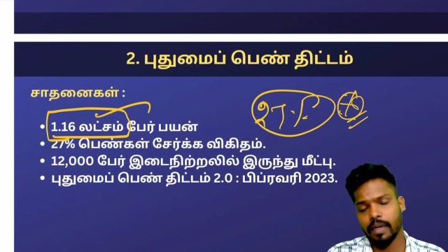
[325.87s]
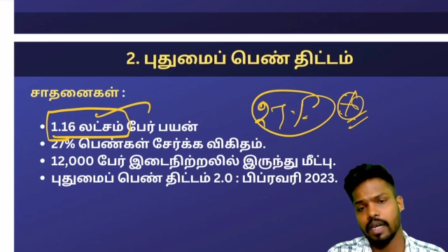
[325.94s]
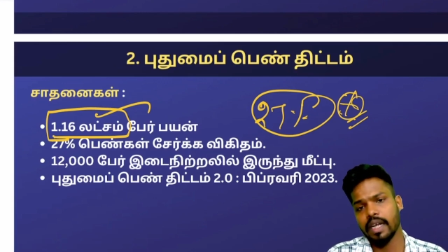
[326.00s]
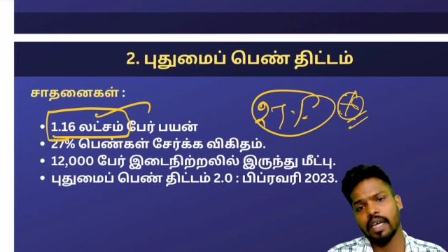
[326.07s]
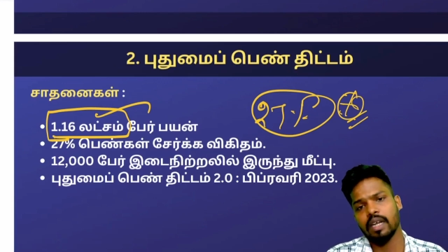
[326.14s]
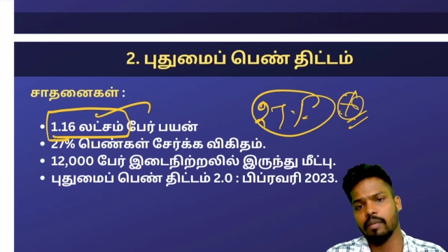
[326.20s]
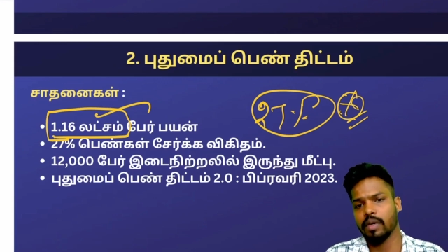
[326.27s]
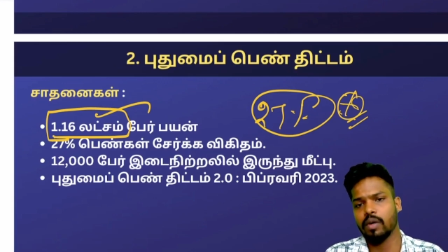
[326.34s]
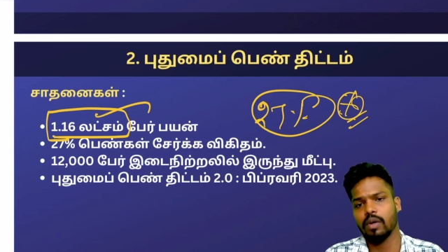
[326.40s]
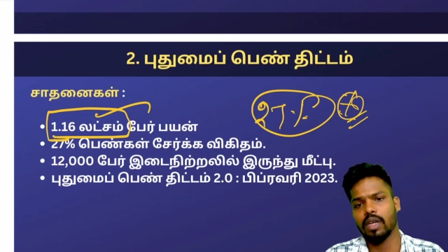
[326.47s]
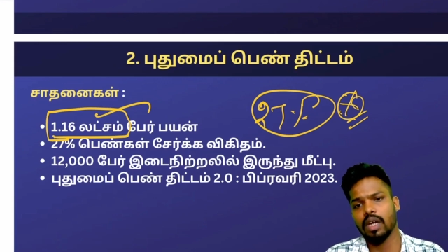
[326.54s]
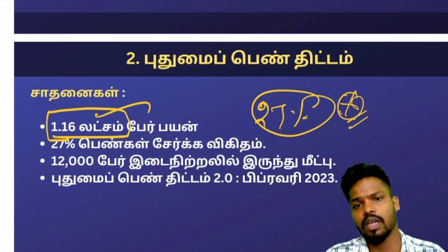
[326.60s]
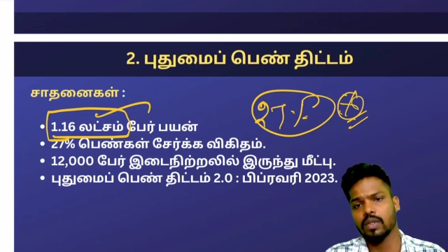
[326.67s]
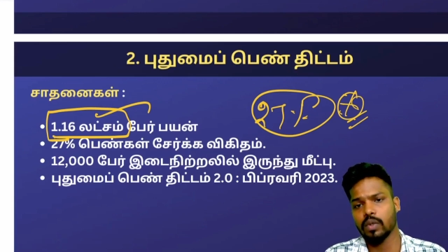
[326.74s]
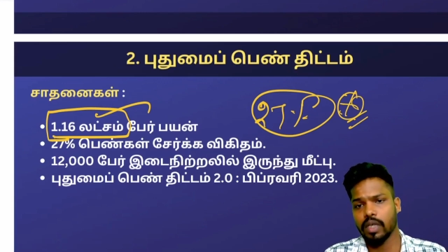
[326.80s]
பன்னெண்டாயிரம் பேர்
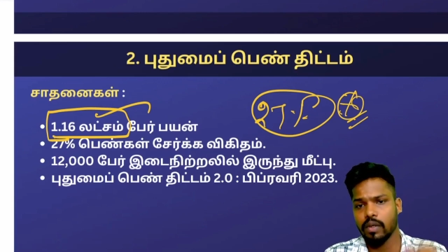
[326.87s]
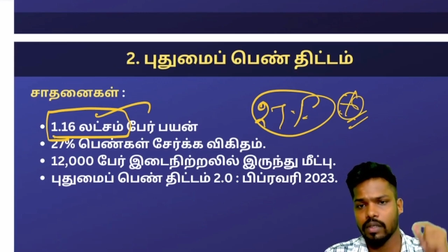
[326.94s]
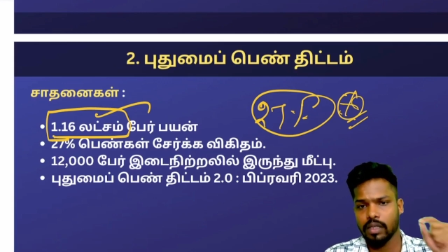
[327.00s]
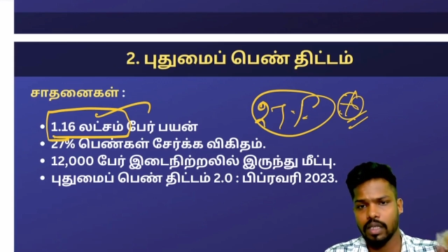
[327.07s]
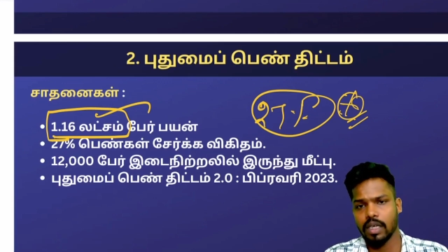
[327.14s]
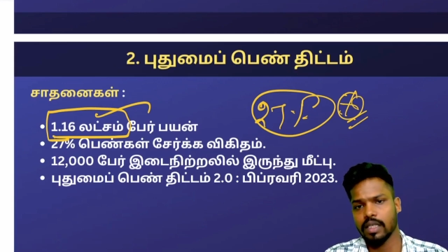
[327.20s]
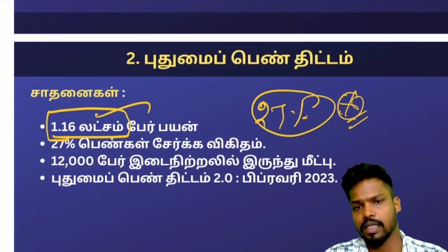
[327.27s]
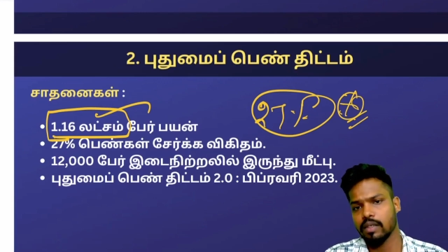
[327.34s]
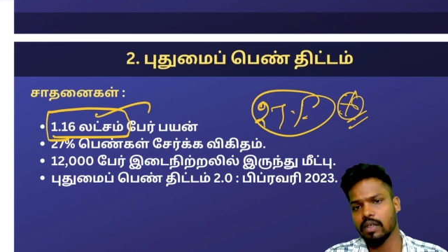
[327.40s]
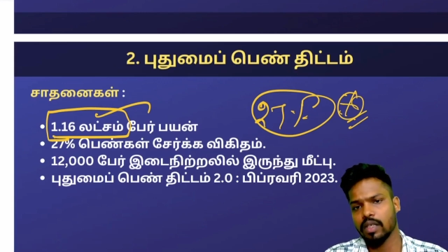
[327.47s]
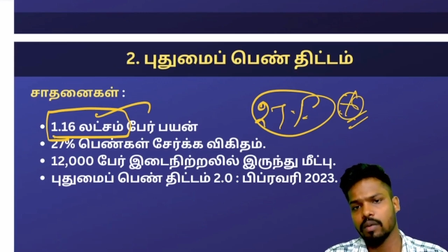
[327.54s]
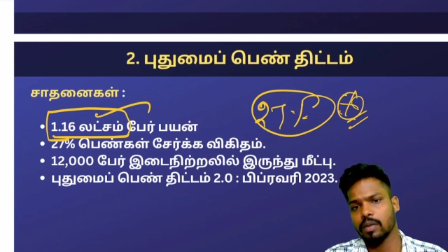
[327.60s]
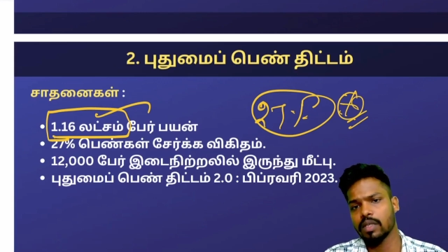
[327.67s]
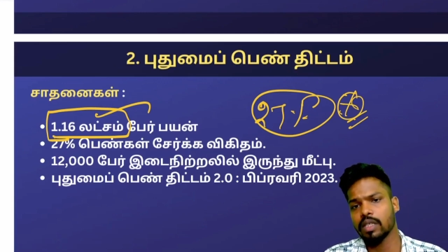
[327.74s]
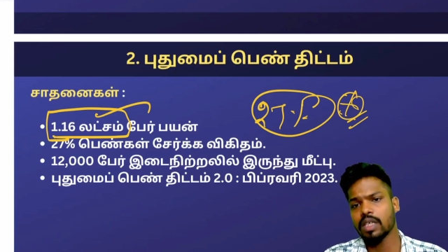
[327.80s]
ஓகேங்களா ஸோ இருபத்தேழு
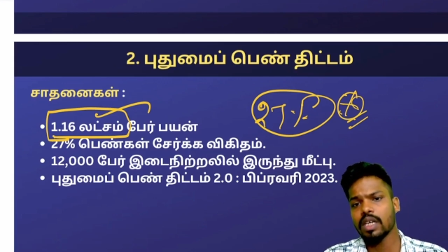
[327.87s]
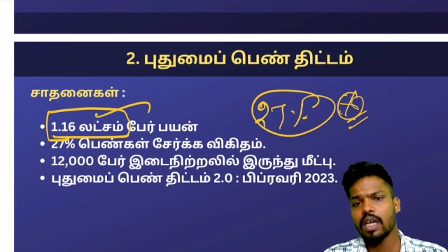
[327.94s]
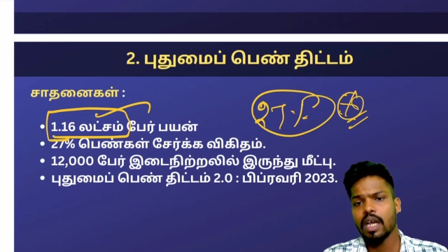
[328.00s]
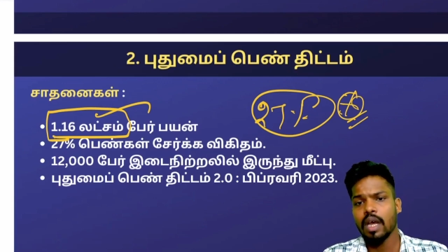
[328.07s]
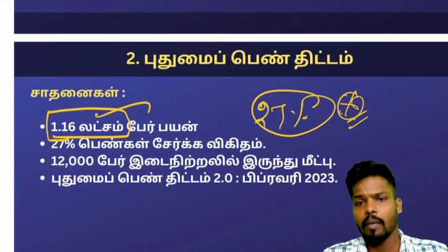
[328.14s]
சதவீதம் வந்து